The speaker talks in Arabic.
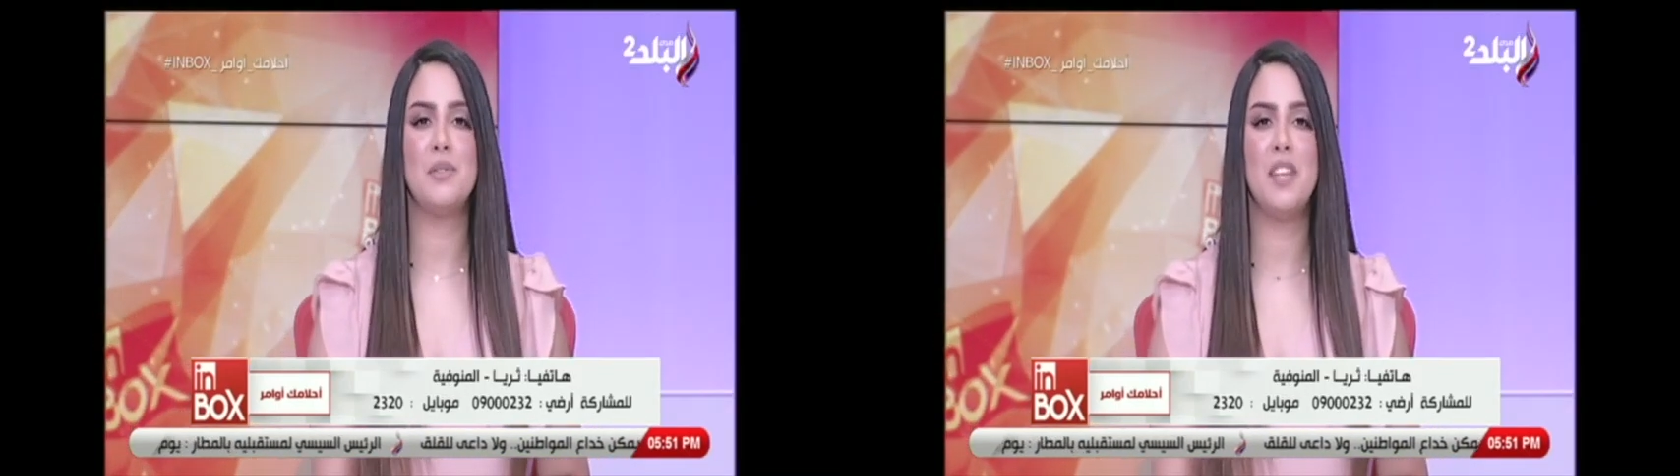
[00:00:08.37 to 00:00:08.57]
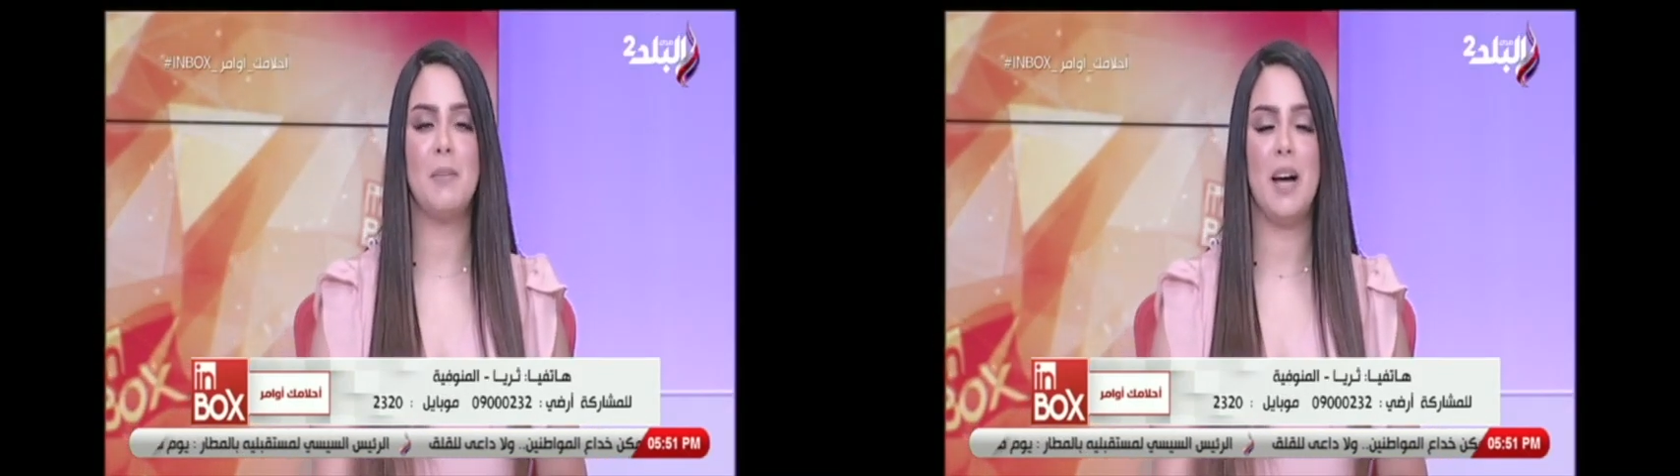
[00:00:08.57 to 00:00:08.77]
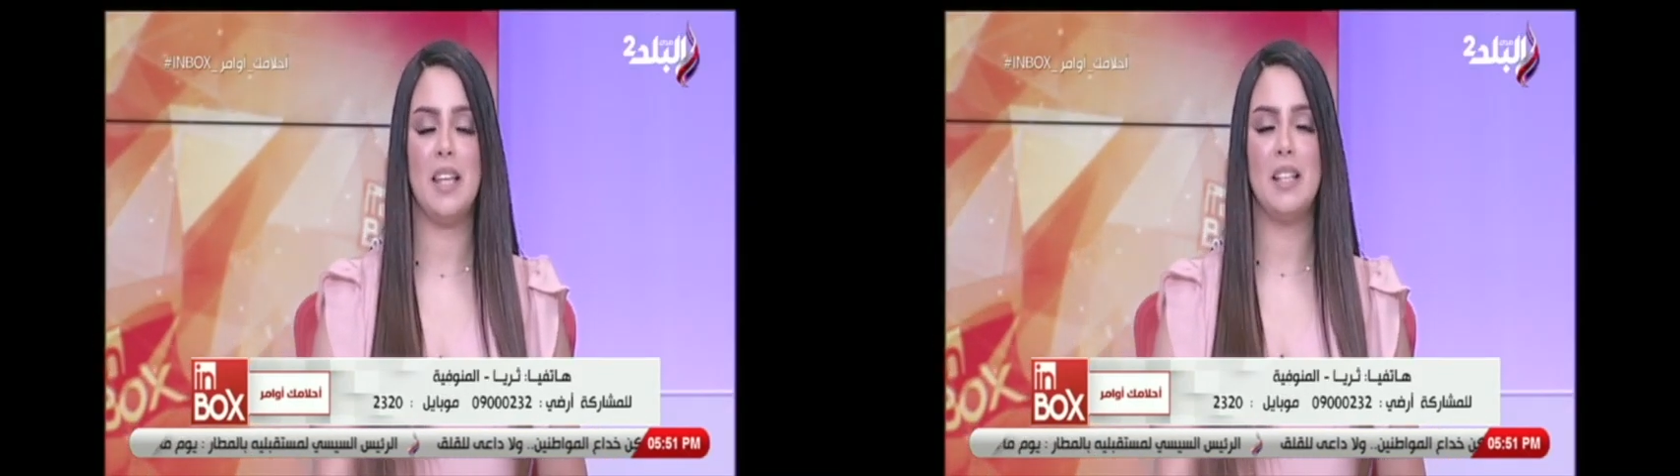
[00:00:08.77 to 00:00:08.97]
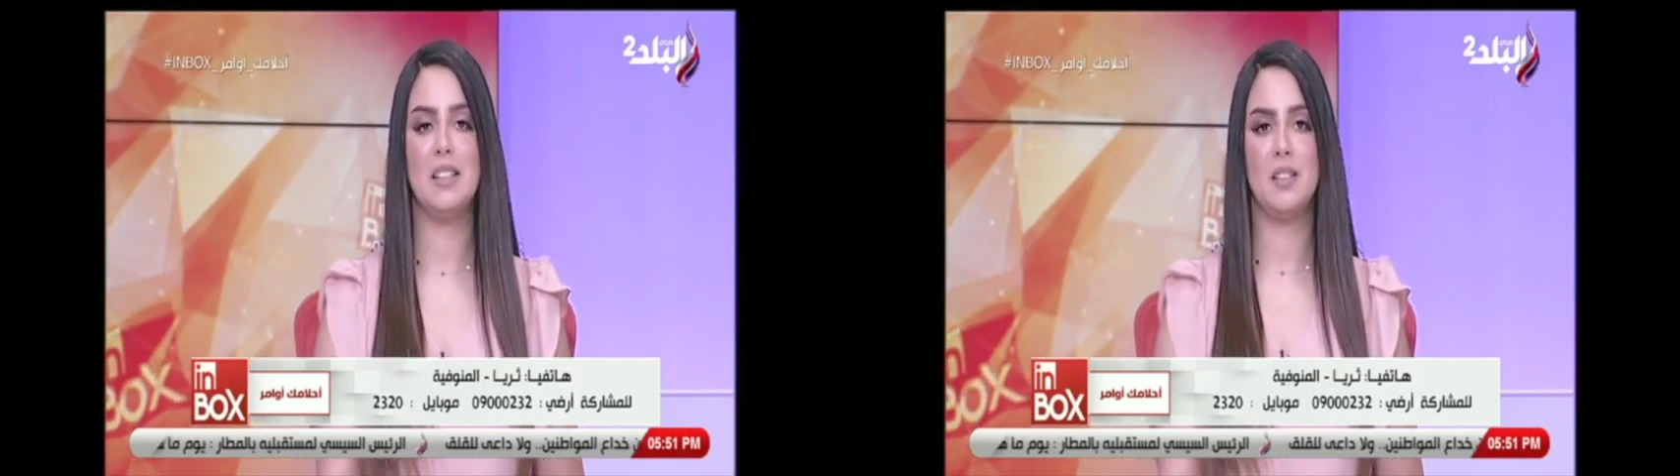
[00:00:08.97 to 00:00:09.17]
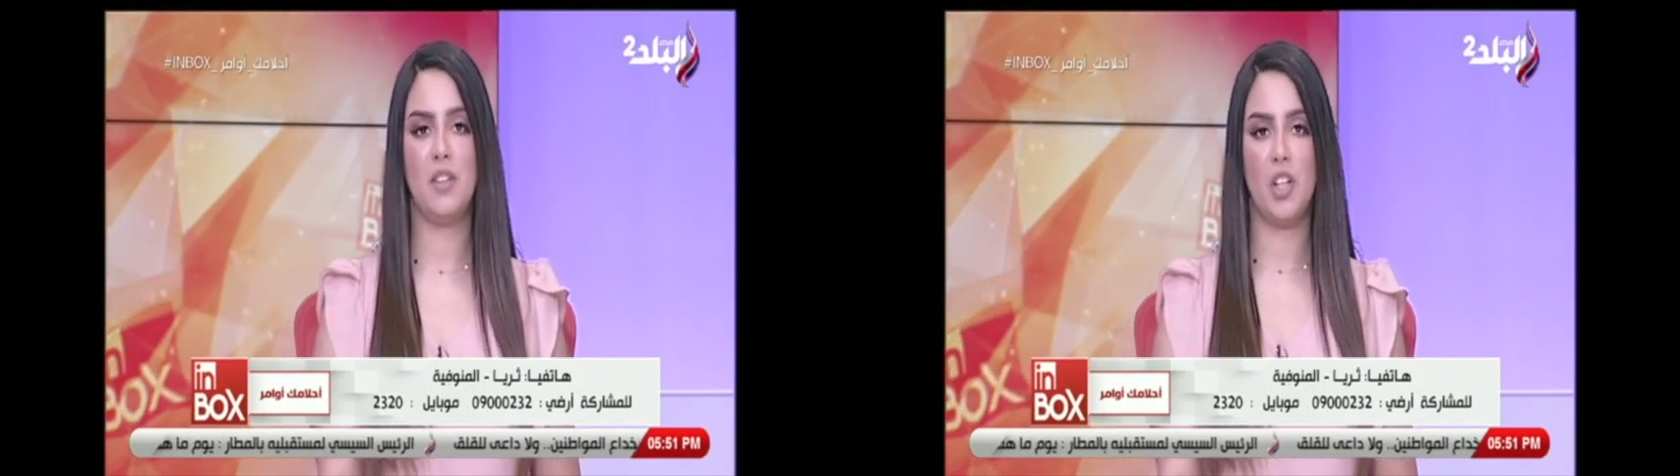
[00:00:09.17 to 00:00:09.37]
صوفيا
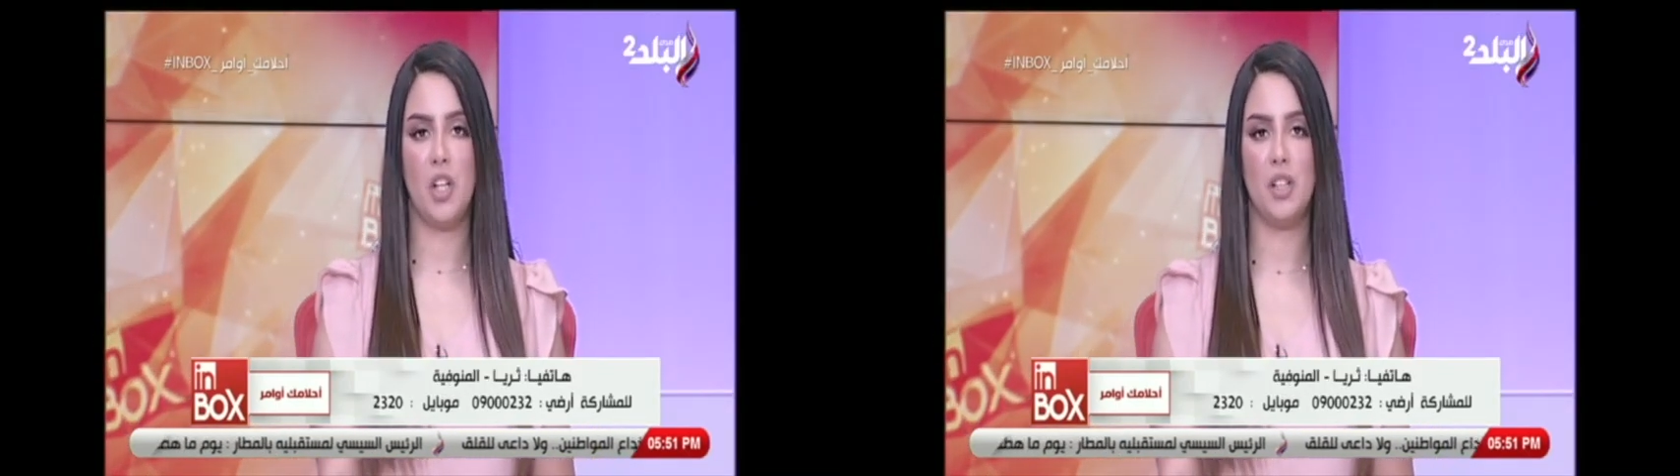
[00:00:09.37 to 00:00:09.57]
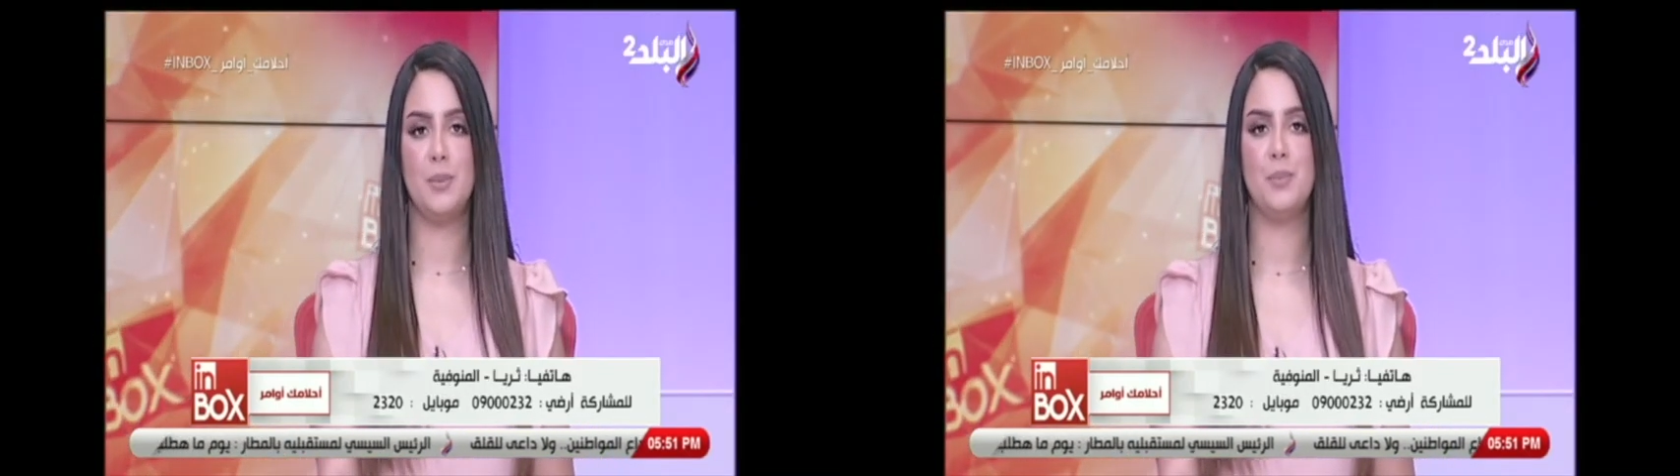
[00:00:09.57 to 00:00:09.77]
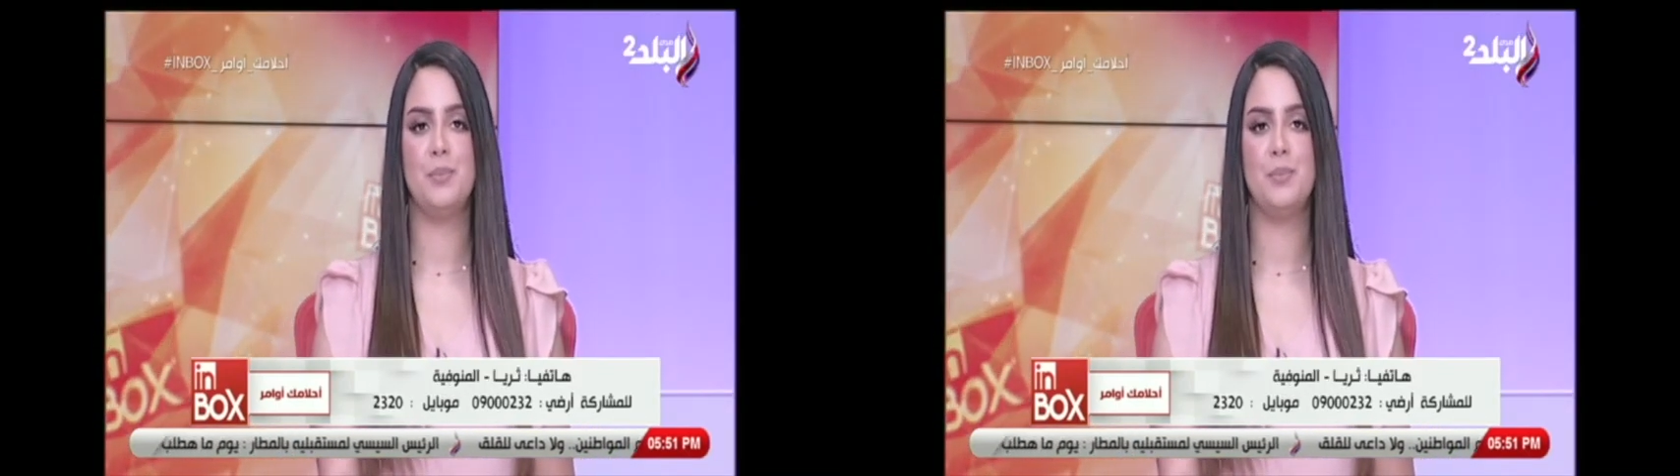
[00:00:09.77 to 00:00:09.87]
معاكي اتفضلي دكتوره